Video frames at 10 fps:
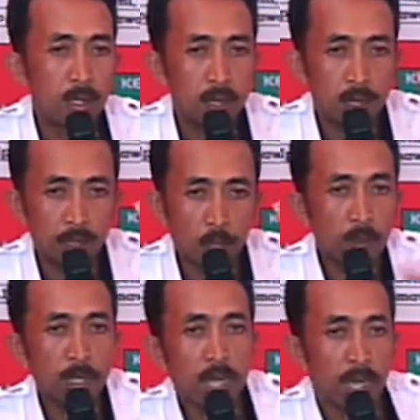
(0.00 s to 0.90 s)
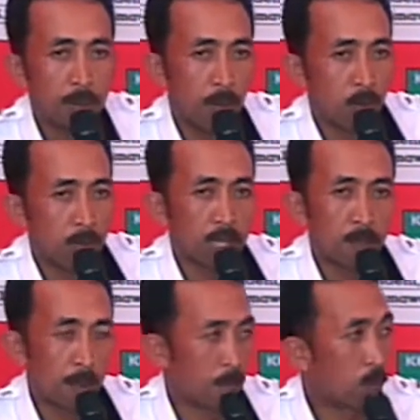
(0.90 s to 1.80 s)
uh, tahun ini akan dibangunkan yang
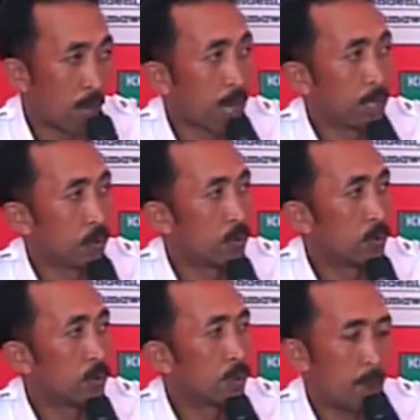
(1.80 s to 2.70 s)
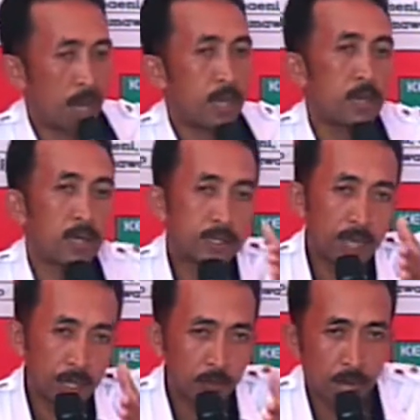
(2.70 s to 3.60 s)
40 kakak ini malah uh,
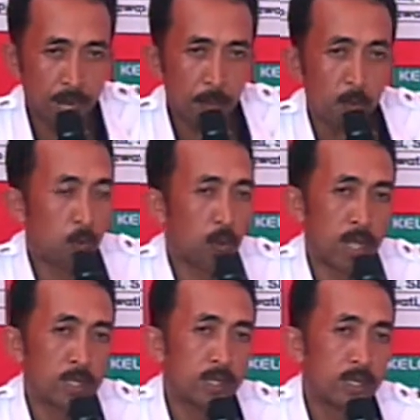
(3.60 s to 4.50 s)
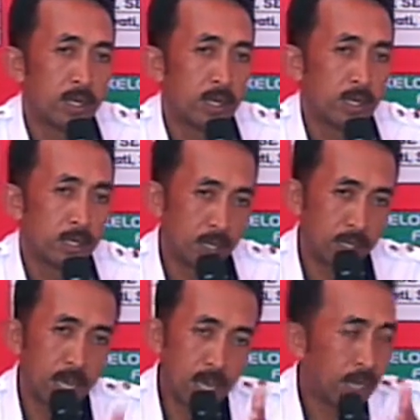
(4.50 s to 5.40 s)
saya lihat sudah ada pengukuran uh -huh. uh,
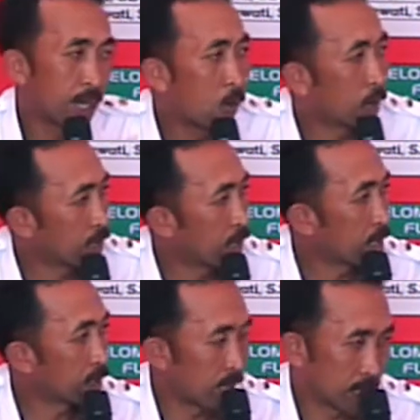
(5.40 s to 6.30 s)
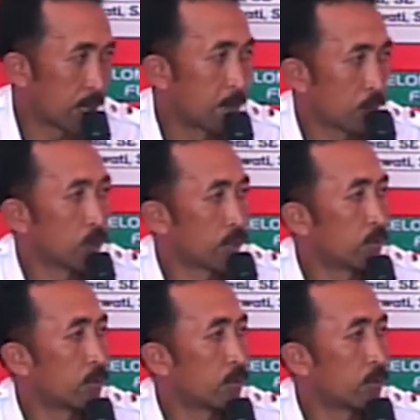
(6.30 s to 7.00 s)
yang akan dilewati yang tiang-tiang batu itu.